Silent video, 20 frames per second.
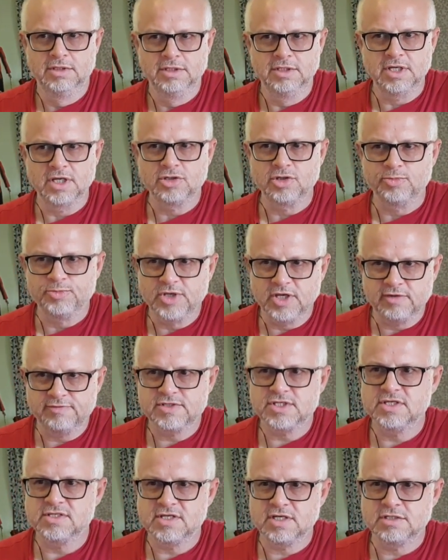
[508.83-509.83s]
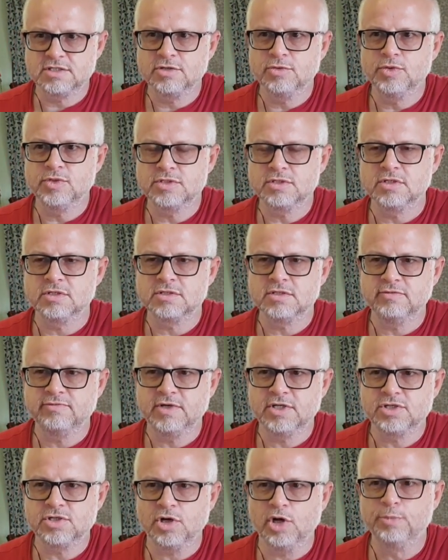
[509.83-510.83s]
jako pierwsze zaczęły
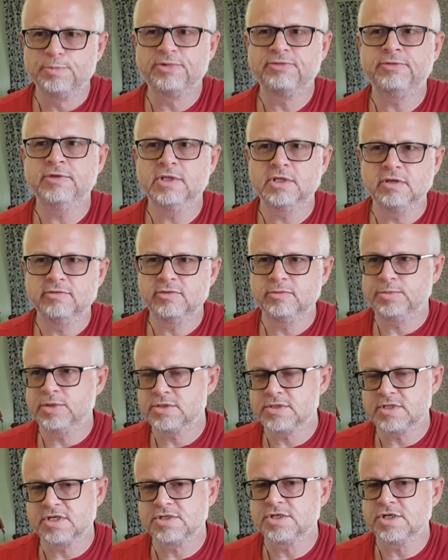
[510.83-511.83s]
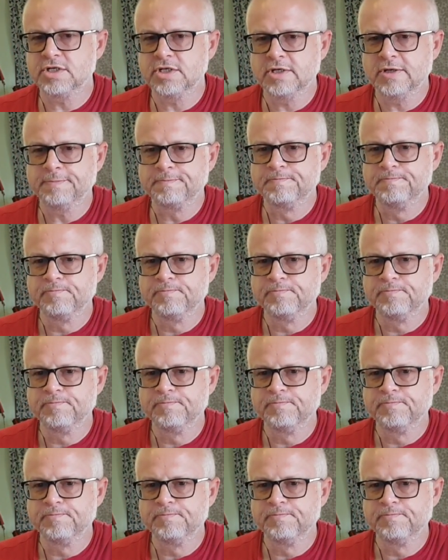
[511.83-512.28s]
stosować obfite wyposażenie